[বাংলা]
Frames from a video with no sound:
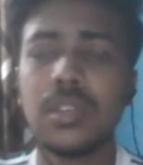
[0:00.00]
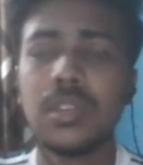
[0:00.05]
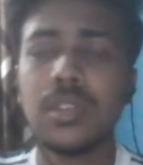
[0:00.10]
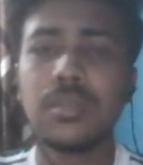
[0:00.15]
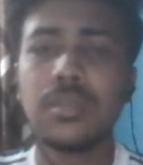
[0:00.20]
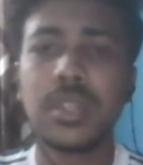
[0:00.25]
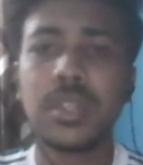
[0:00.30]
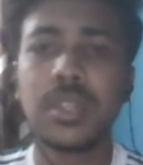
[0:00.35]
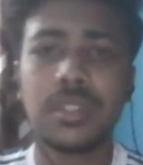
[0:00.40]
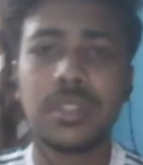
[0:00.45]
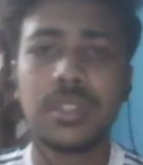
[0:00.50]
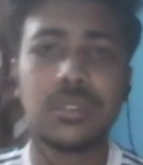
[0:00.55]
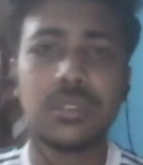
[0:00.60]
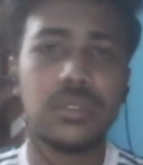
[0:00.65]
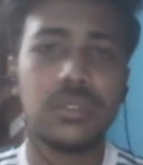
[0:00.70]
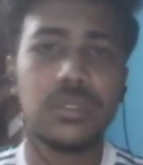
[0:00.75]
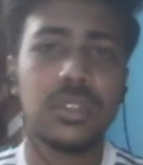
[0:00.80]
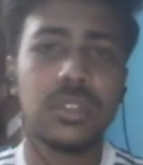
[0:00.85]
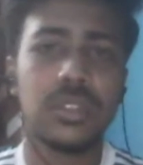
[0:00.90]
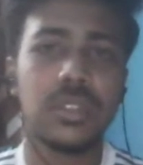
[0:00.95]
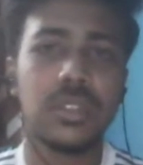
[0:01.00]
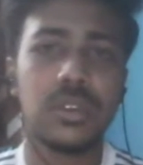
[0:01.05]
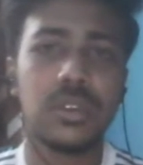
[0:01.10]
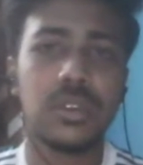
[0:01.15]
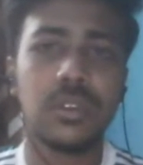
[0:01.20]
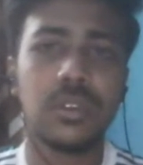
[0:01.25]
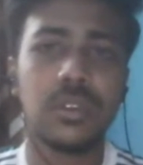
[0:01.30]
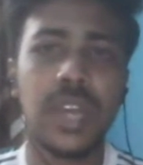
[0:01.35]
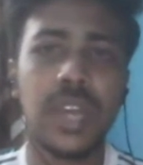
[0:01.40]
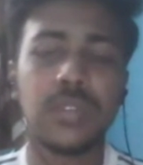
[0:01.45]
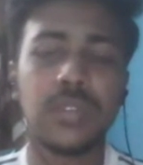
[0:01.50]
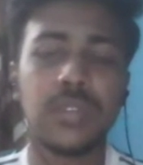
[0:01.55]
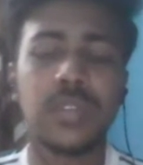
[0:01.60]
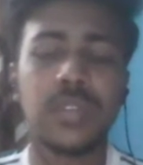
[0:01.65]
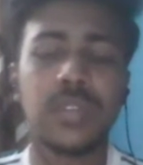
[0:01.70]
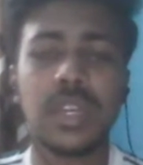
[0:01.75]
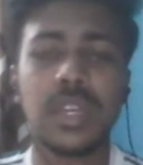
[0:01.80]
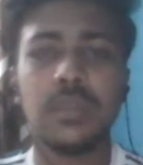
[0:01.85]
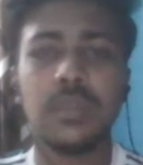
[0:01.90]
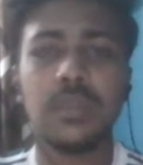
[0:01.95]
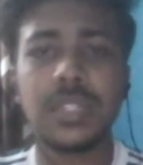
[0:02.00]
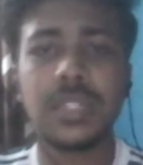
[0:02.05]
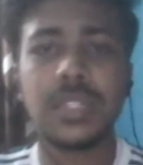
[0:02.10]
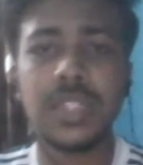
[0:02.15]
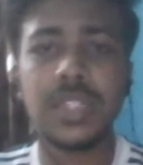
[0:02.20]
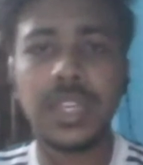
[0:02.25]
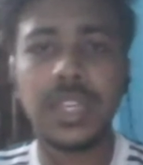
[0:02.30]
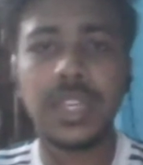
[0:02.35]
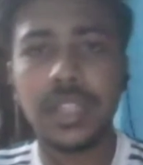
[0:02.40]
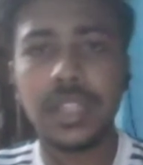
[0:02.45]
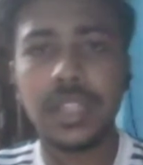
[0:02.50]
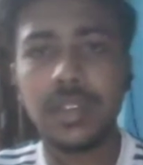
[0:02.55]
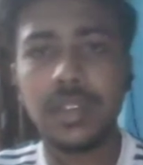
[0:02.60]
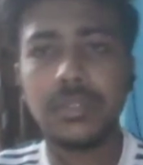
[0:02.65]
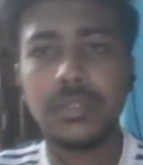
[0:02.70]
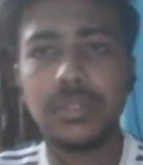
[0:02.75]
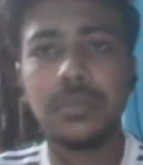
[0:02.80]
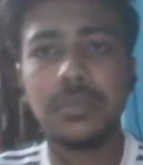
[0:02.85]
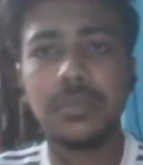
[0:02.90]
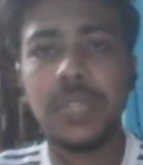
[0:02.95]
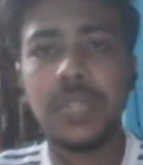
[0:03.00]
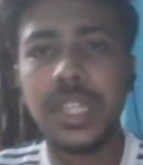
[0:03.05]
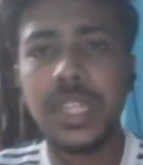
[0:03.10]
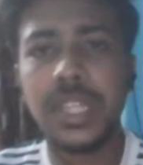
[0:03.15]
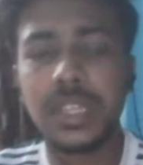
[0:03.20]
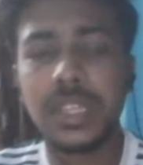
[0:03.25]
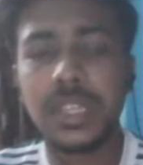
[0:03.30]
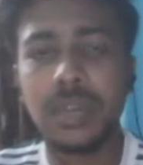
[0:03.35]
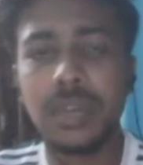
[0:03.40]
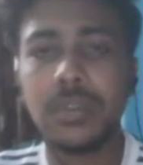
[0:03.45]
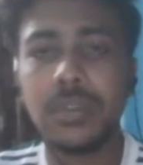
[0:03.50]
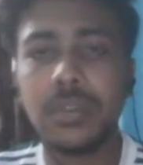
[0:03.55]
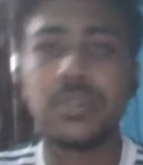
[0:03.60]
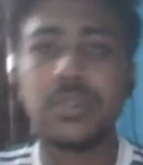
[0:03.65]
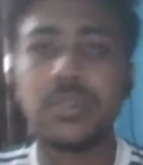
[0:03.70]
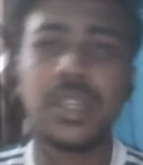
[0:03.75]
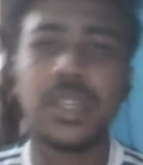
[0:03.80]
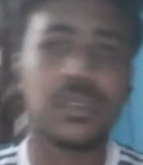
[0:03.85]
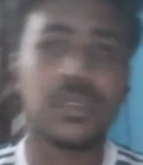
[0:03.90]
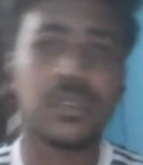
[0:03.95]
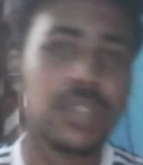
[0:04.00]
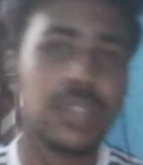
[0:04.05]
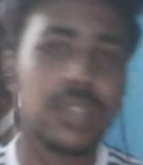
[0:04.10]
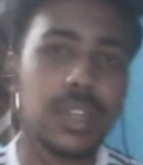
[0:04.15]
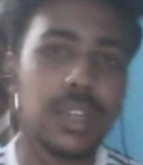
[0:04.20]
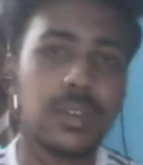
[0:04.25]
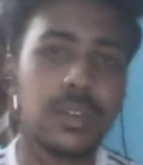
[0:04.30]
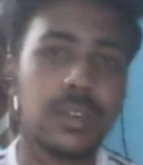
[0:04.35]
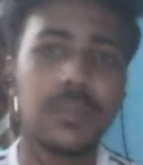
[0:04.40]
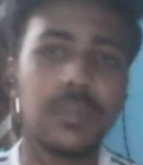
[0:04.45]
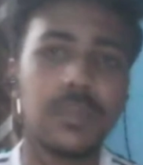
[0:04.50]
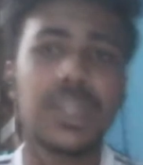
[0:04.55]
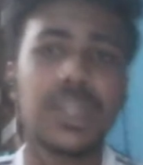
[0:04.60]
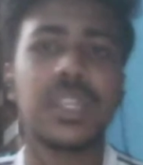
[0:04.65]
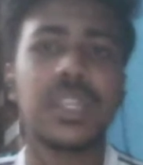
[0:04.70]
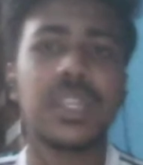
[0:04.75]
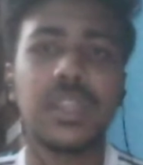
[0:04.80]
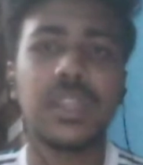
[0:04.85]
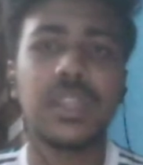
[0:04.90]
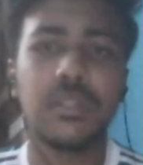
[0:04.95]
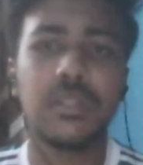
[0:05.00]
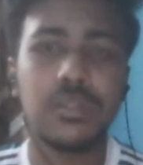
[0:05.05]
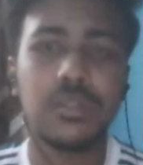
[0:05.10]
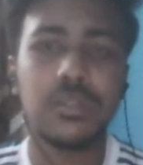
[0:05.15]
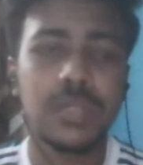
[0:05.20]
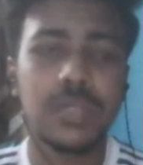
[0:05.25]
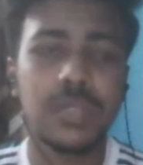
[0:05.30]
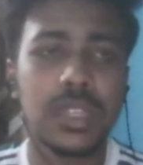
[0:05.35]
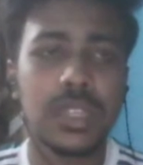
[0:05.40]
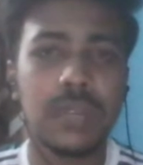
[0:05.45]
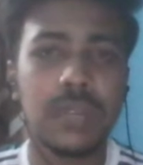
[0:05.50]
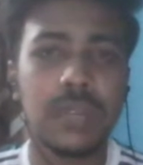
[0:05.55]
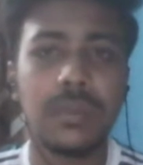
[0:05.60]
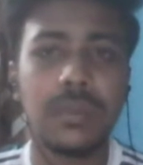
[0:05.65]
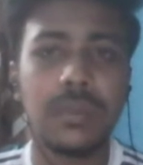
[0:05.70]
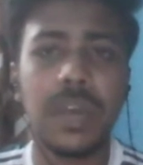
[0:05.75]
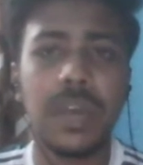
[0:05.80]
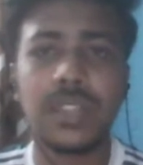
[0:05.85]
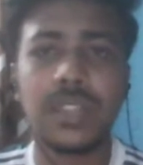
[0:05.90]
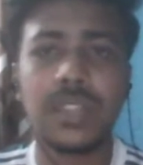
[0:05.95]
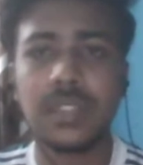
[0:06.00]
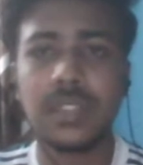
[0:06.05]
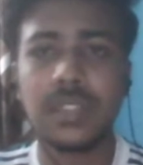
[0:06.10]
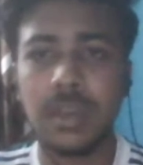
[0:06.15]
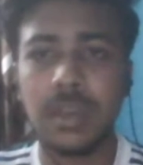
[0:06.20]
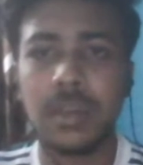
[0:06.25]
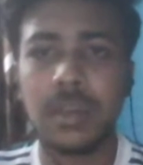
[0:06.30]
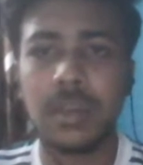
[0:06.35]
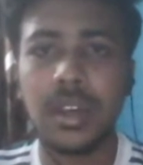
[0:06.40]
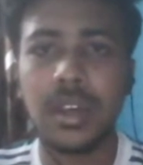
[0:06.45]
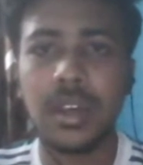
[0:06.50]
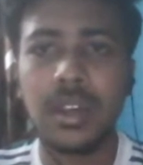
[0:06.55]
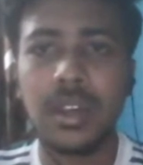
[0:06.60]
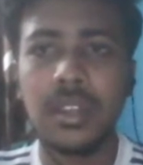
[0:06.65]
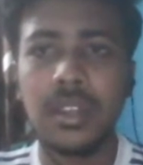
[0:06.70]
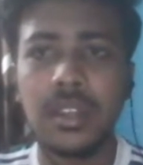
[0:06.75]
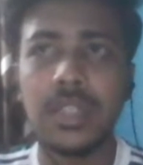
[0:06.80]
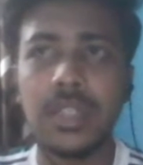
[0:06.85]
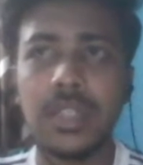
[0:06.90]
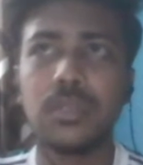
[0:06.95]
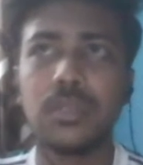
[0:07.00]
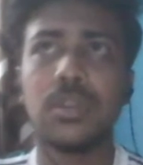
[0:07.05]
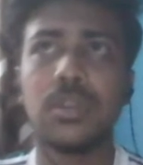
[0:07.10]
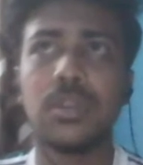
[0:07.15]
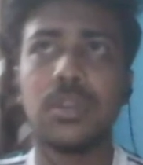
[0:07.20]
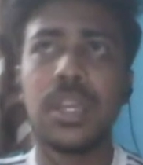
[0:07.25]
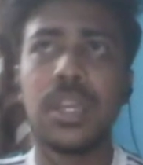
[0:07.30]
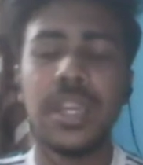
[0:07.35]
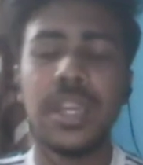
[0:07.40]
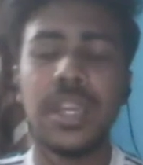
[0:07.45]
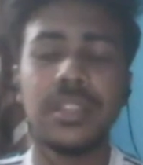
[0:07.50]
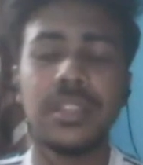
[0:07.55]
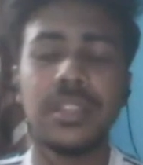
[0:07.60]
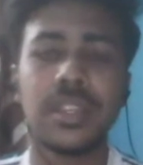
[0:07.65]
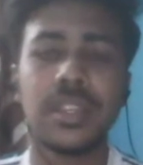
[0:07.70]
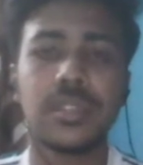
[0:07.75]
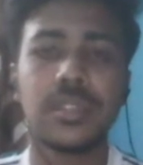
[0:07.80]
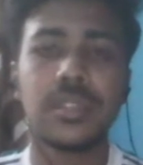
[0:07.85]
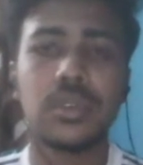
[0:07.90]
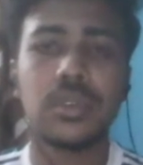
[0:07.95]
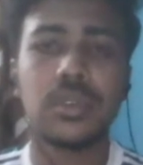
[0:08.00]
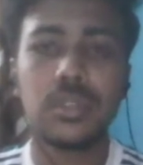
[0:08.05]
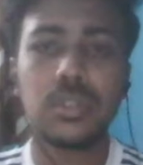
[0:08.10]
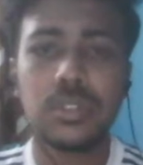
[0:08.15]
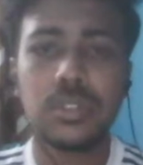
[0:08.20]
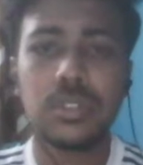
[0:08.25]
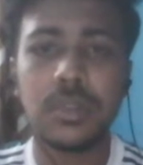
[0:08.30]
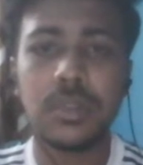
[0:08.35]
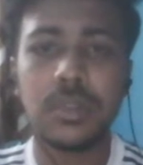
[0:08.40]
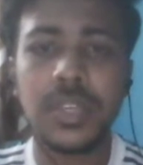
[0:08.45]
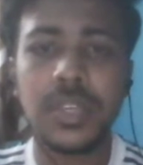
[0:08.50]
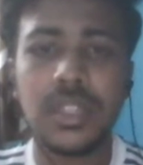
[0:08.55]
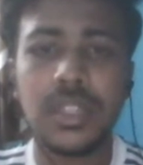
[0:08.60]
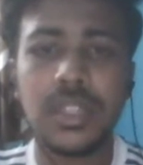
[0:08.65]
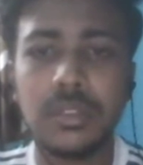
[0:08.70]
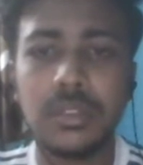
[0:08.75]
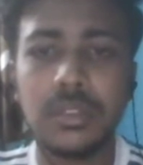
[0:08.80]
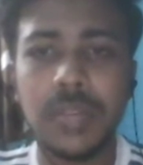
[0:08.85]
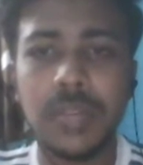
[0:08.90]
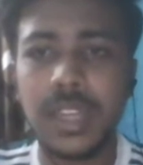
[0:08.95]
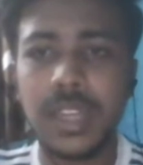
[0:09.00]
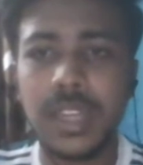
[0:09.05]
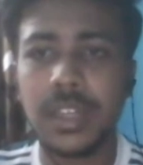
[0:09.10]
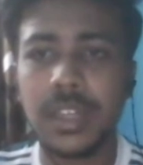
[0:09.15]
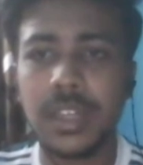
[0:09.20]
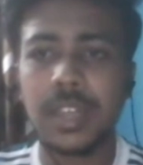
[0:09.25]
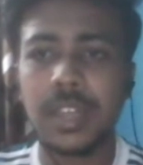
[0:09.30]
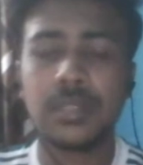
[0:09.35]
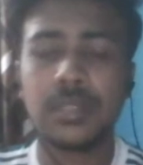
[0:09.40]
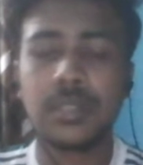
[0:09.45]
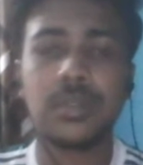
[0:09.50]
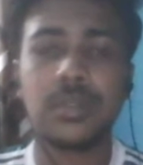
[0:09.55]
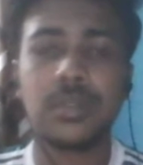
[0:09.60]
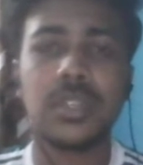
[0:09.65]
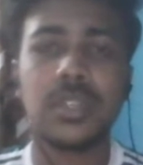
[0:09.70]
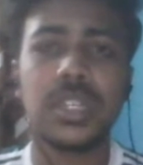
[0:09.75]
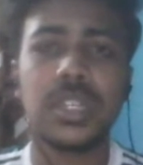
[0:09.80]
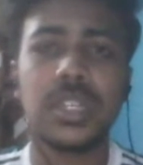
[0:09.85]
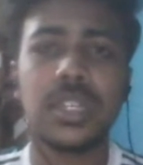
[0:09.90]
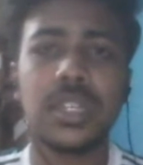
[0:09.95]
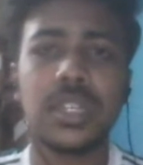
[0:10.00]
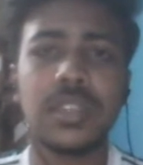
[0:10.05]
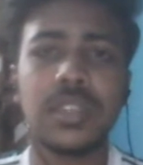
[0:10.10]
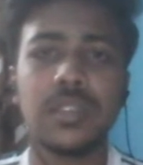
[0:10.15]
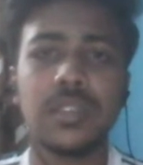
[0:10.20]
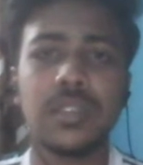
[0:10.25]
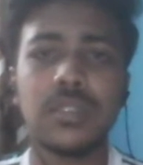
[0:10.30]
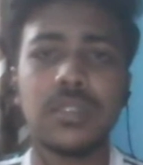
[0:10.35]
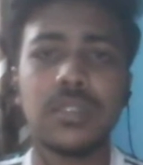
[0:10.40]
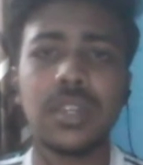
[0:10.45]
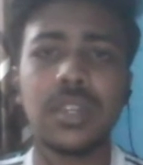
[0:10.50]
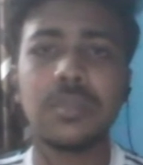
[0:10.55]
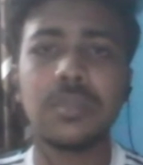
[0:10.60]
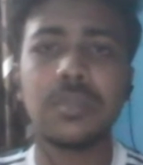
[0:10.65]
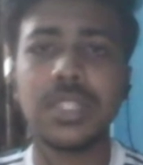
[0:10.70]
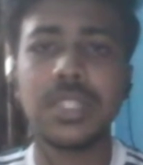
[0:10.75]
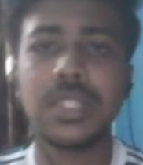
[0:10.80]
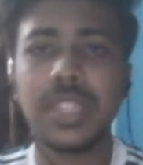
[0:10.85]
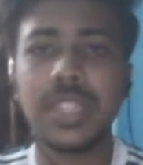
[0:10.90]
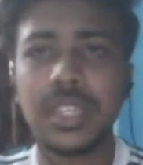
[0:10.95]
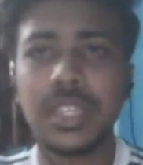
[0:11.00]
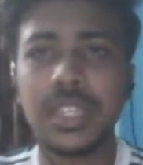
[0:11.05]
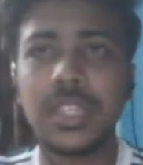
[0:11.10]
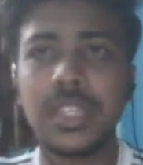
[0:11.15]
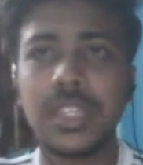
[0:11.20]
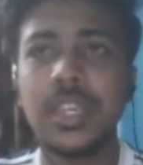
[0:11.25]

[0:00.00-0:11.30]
তোমার কাছে যদি ধরো একশো টাকার বেশি থাকে তাহলে তুমি বিরিয়ানি খাবা যদি একশো টাকার কম থাকে তাহলে তুমি কি খাবা ভাত খাবা তাই তো এই যে একটা শর্ত সাপেক্ষে তুমি একটা কাজ করবে ঠিক আছে একশো টাকার বেশি থাকলে